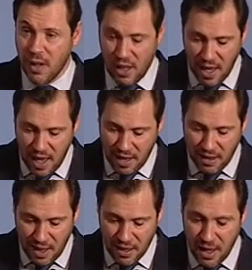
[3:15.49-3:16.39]
de dejar
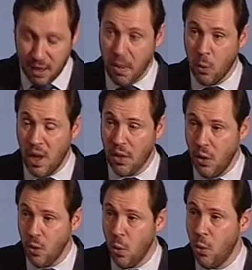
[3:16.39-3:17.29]
atrás la
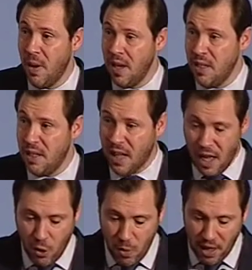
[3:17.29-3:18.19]
especulación urbanística
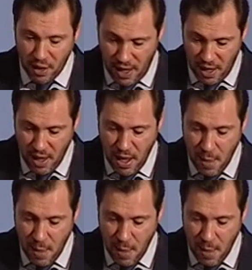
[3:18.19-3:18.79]
y comercial